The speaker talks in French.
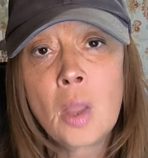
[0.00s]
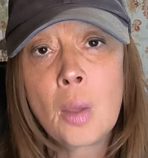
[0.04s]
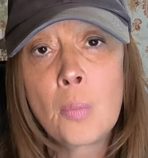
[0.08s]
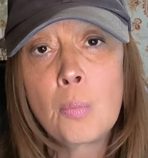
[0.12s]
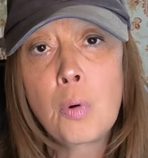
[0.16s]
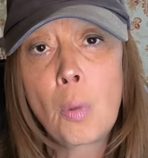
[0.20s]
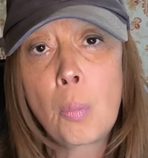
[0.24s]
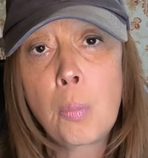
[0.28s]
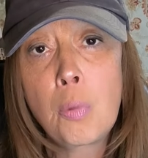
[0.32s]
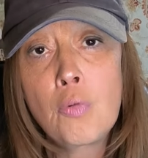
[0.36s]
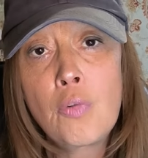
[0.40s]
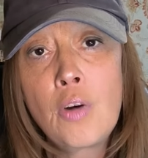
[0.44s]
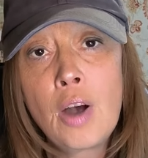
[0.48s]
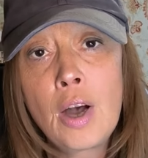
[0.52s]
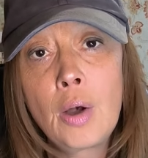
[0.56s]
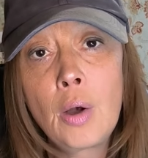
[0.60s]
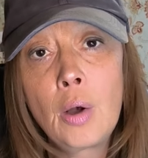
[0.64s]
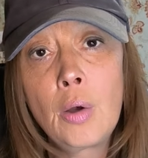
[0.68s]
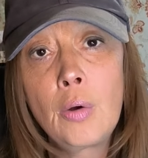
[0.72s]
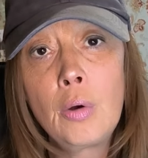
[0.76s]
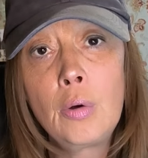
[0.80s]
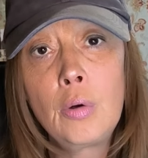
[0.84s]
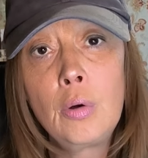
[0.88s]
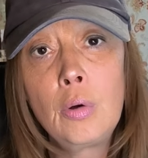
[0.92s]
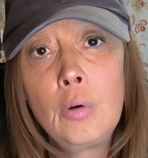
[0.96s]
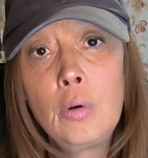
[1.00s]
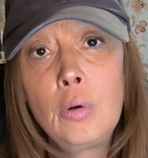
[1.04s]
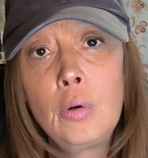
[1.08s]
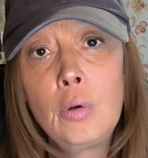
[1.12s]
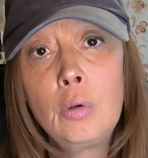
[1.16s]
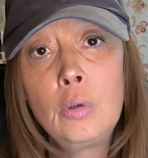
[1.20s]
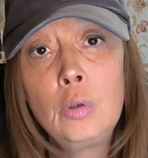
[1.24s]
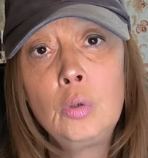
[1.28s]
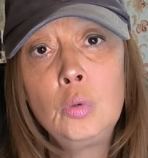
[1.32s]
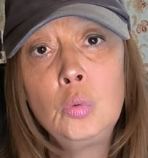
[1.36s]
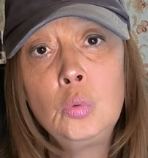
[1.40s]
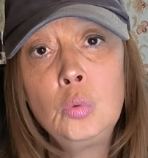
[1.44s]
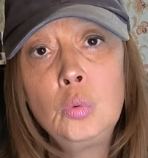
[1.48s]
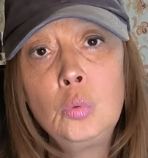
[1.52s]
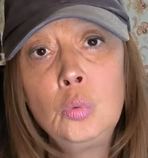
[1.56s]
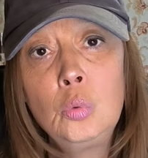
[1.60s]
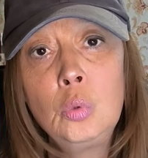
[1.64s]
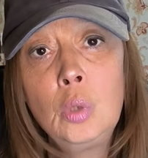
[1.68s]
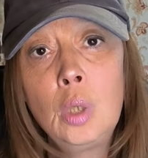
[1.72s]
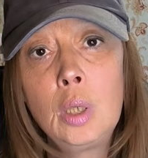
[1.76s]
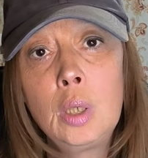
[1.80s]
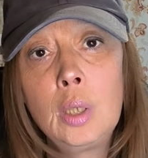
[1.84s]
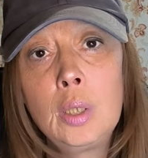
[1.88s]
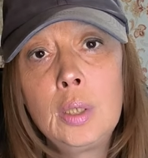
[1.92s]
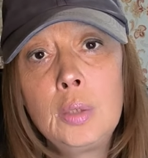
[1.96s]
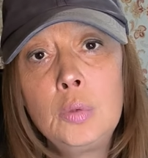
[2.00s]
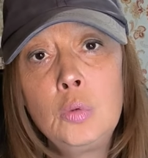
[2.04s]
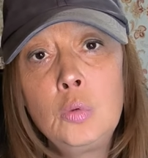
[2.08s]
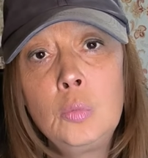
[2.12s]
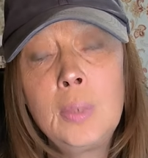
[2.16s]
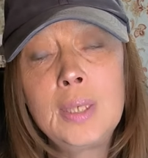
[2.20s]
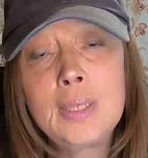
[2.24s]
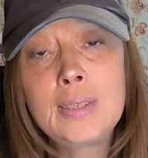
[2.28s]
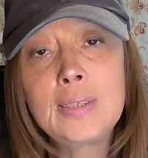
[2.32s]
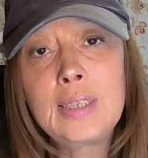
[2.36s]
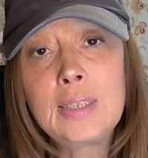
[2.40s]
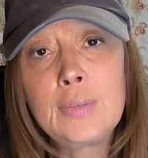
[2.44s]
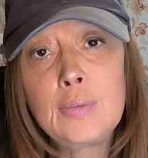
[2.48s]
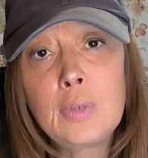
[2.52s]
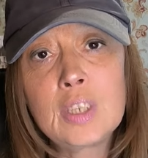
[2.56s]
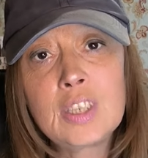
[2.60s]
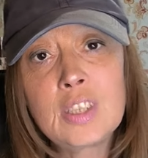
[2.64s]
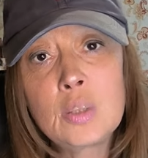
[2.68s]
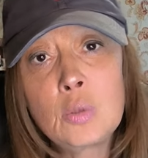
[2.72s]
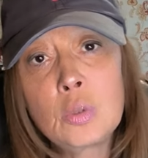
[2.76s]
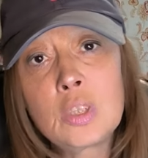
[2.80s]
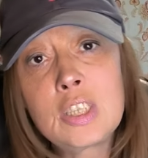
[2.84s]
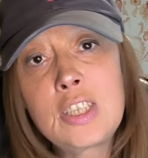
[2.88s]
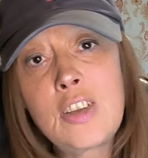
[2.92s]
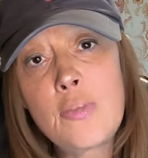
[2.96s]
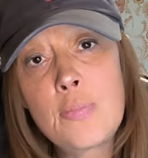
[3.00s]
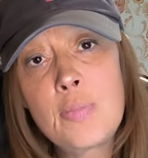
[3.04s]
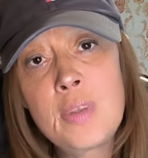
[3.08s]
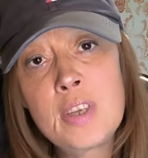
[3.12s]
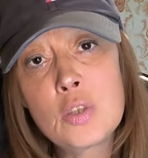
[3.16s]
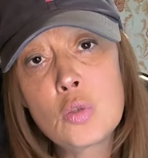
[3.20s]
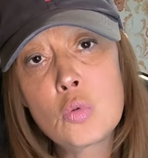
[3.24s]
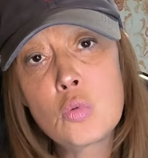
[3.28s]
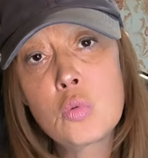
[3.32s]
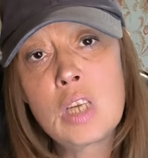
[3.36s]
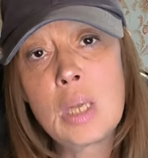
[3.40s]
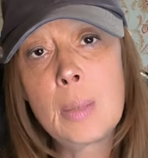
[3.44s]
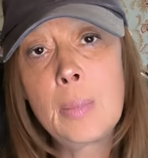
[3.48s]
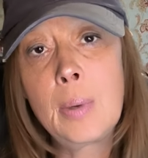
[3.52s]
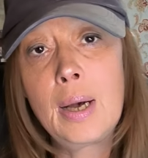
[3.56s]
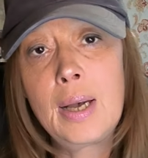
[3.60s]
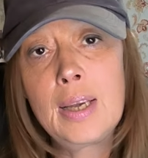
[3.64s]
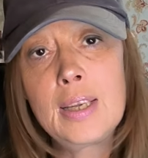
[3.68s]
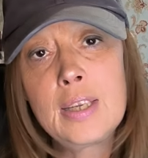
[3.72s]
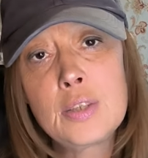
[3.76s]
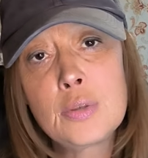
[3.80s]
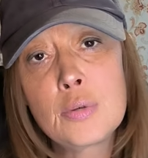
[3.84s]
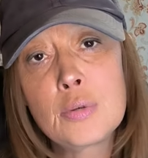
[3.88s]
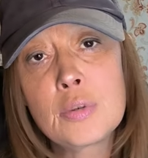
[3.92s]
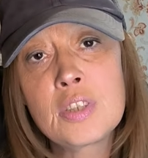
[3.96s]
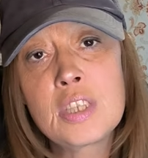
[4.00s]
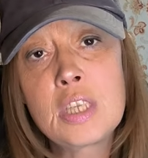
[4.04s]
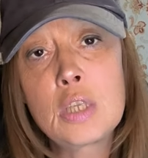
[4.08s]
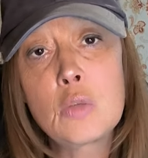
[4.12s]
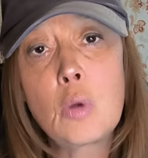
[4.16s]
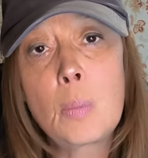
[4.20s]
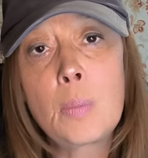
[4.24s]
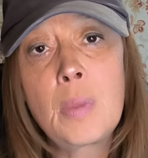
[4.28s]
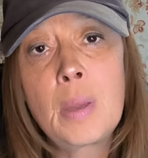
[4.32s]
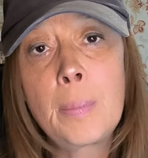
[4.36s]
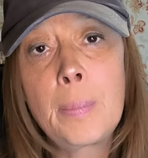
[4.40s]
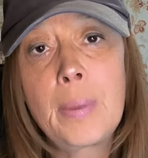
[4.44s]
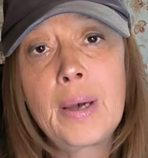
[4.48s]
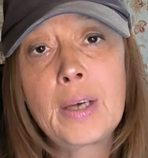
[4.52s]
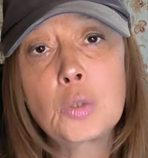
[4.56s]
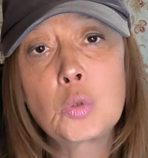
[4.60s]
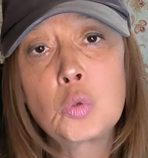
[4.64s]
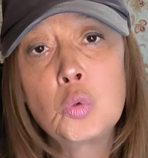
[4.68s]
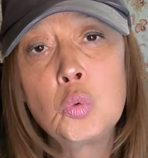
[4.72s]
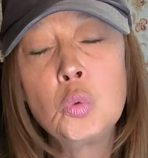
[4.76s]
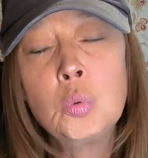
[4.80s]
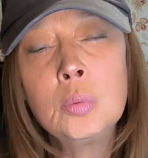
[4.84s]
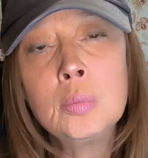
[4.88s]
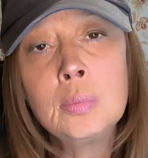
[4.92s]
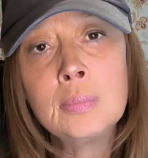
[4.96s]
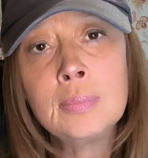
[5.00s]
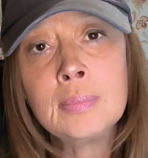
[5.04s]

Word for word: pour pouvoir euh, euh, nous, mater, voir si on se lave bien sous les bras et si on se nettoie bien partout.